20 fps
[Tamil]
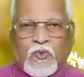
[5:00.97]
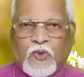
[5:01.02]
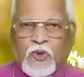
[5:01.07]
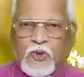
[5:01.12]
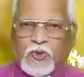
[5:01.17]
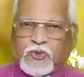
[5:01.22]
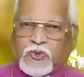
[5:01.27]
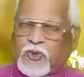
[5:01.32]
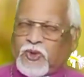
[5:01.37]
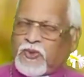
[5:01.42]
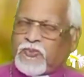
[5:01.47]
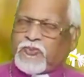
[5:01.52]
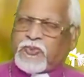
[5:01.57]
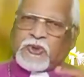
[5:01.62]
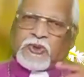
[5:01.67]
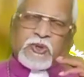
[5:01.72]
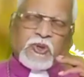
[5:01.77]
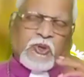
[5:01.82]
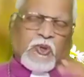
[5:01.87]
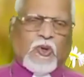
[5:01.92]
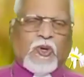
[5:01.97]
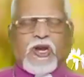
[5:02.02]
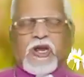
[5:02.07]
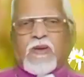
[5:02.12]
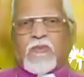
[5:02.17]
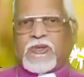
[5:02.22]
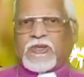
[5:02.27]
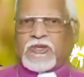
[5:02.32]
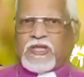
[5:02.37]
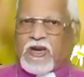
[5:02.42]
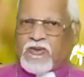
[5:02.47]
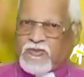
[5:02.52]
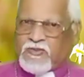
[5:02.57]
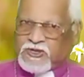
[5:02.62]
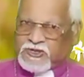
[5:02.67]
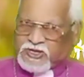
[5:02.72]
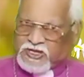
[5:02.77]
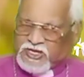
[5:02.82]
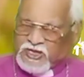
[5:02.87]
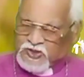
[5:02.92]
ஒரு துர்புத்தியோடு நம்ம
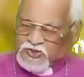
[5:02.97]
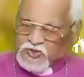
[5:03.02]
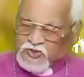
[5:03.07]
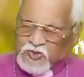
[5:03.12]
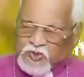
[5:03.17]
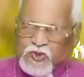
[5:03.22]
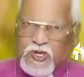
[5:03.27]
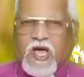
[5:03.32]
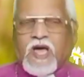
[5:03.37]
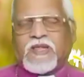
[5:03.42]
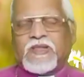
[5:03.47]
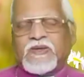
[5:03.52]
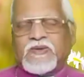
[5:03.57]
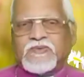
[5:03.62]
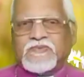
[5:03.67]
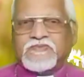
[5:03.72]
தர்மம் செய்யக்கூடாது